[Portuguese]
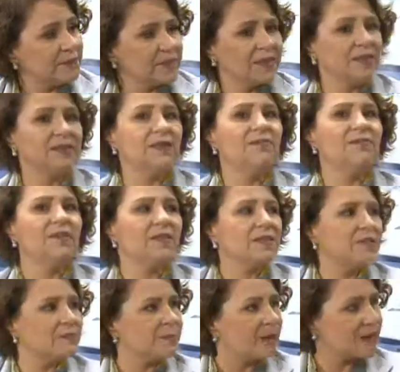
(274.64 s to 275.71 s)
Cada
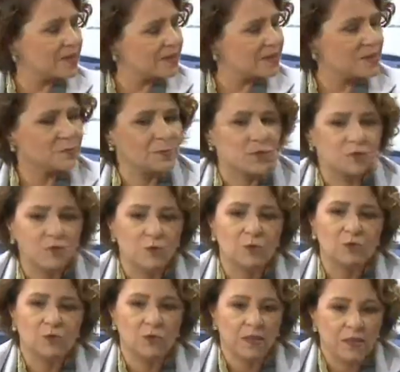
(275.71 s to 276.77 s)
vez mais as pessoas
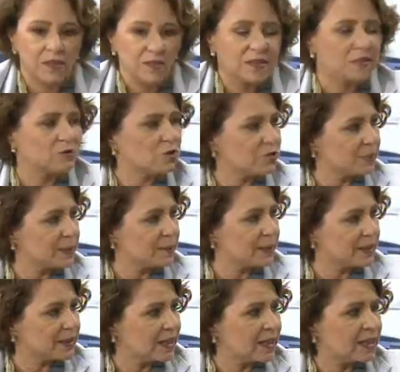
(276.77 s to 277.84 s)
procurando saúde é
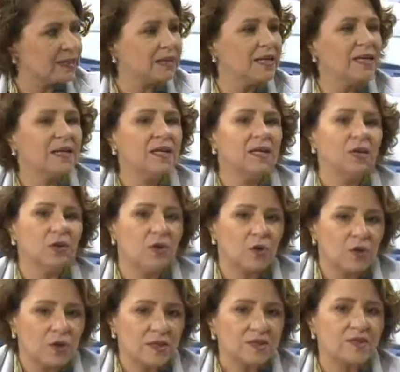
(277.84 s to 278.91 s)
suplementar,
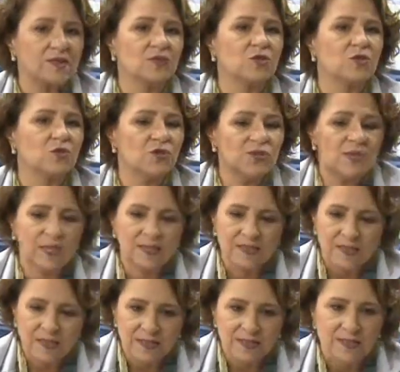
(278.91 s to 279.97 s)
glosas,
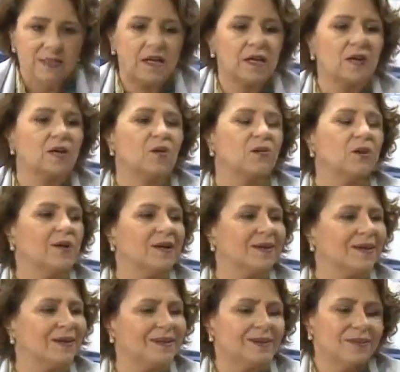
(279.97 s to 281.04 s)
judicialização,
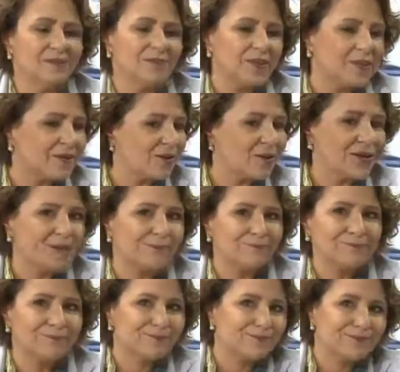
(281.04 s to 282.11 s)
eh, enfim, olha,
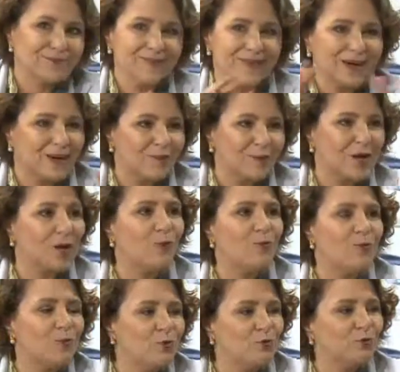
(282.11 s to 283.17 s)
é um, é um
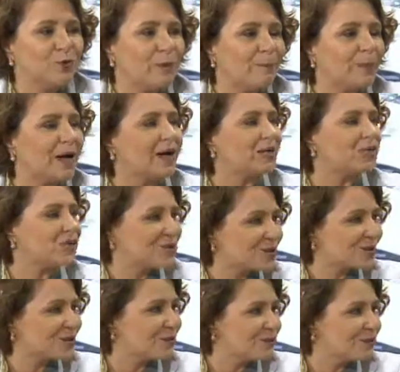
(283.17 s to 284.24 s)
mundo à parte,
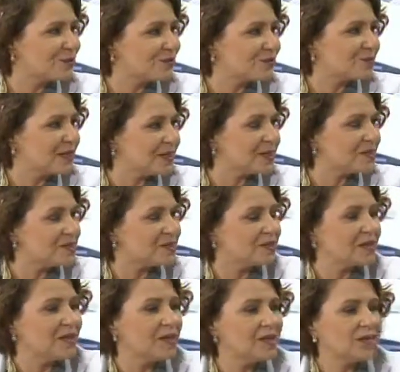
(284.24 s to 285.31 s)
que eu digo, né?
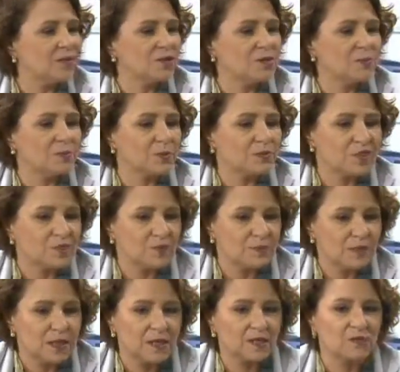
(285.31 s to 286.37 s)
de, de
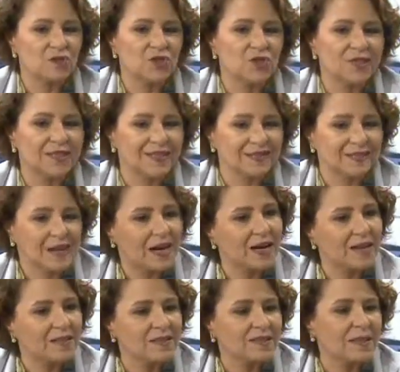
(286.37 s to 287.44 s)
procedimentos, de
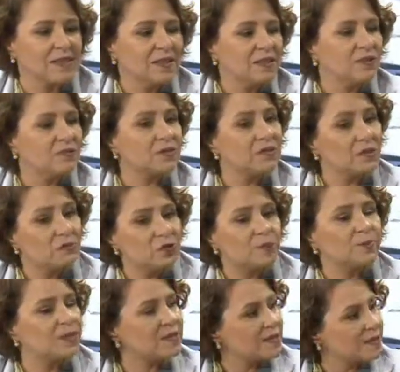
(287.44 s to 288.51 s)
detalhes. Então, a Saúde
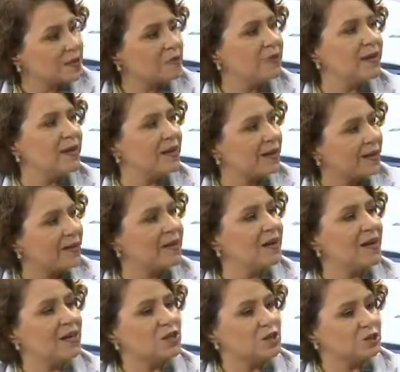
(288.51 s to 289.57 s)
Brasil, ela
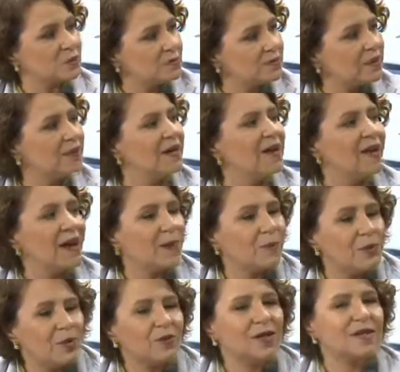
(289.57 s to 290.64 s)
ajuda a
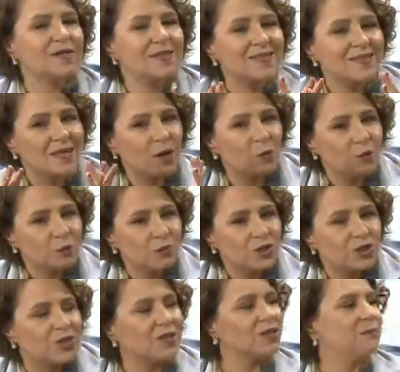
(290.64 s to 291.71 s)
melhorar essa
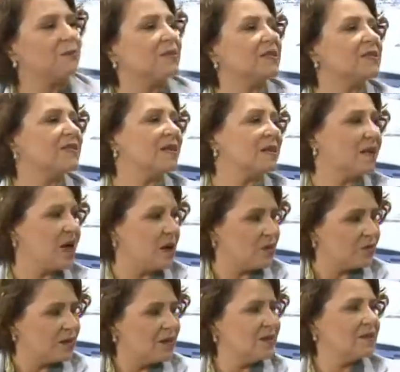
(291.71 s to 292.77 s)
saúde
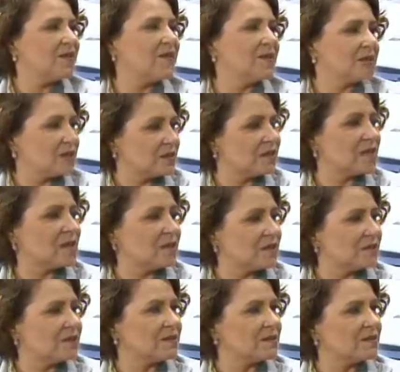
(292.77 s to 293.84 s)
empresarial, da, da, a